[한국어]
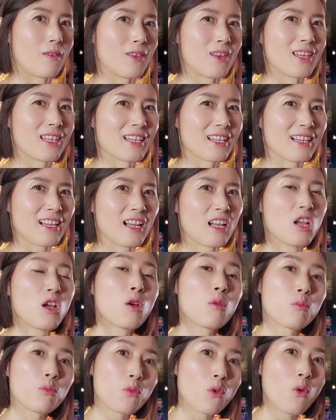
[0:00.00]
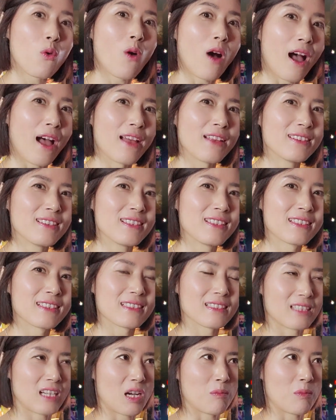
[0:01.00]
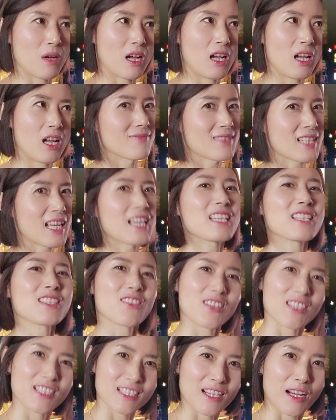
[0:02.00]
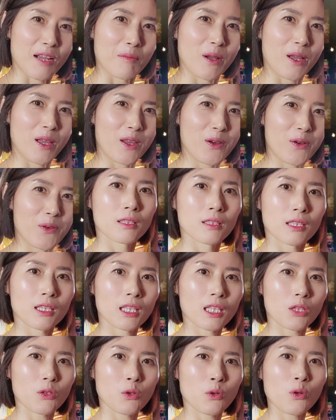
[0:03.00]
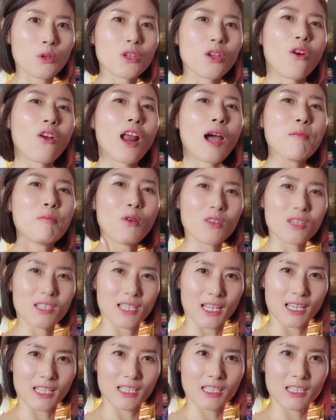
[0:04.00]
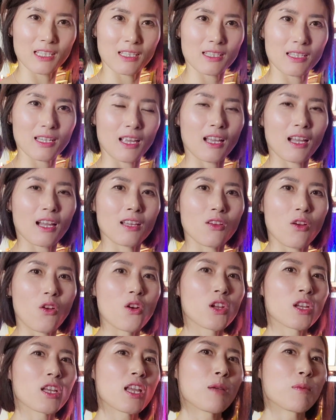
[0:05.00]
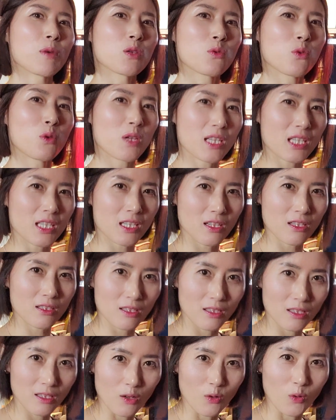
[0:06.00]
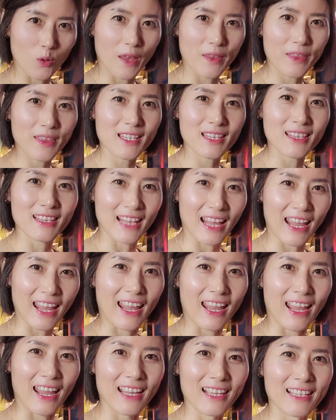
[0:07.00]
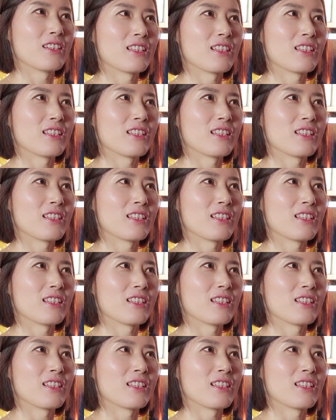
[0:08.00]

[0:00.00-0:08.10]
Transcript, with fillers: 안 되니까 묘한 드라마, 창의적인 드라마예요. 그리고 열한 번째는 제가 열개만 소개시켜 드리려고 했는데